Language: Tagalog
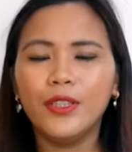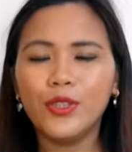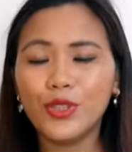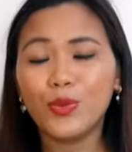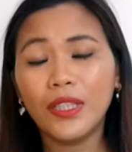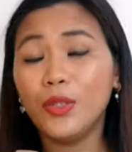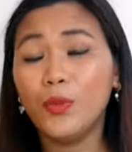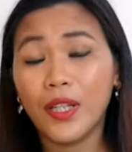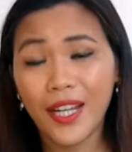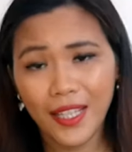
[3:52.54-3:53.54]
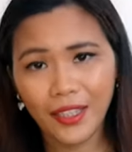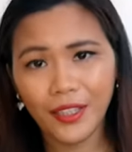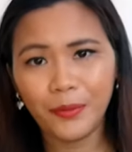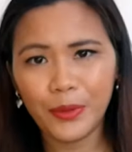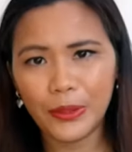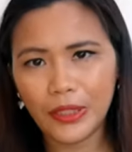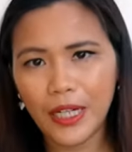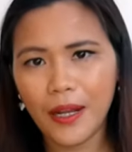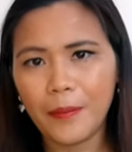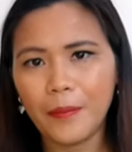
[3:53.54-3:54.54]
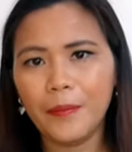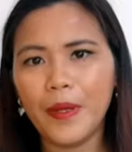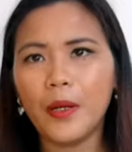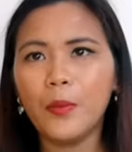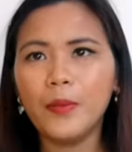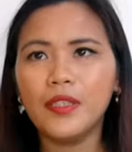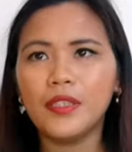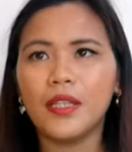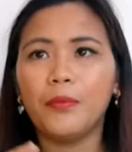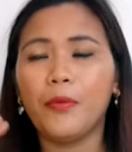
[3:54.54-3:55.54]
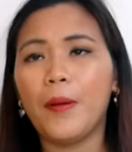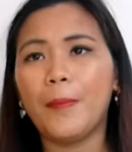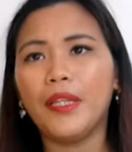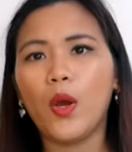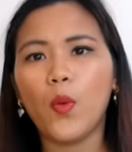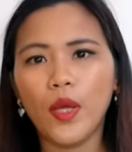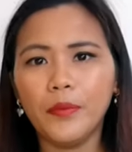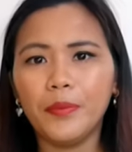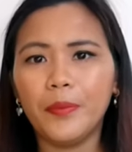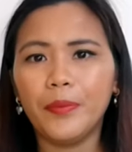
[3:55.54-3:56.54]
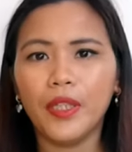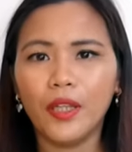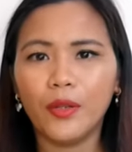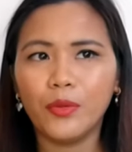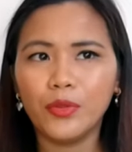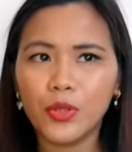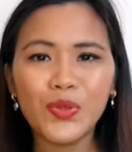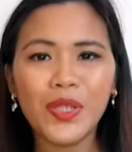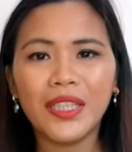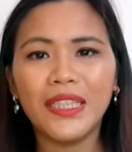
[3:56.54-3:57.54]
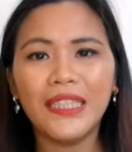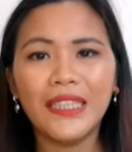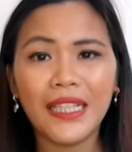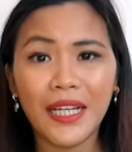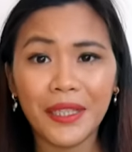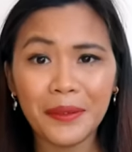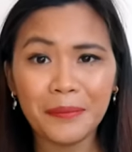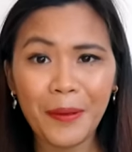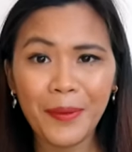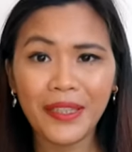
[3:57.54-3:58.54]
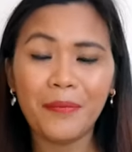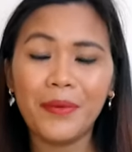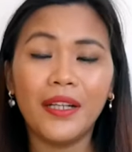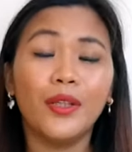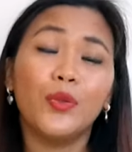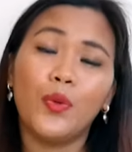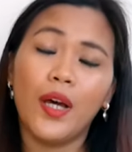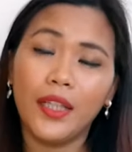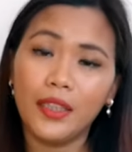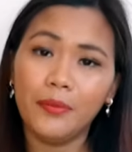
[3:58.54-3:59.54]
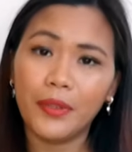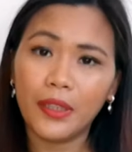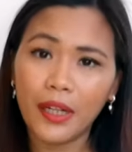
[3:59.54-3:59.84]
usually 100 per gram. Pero minsan pumapatak 150. Kung suswertehin ka, papatak pa ng 200 per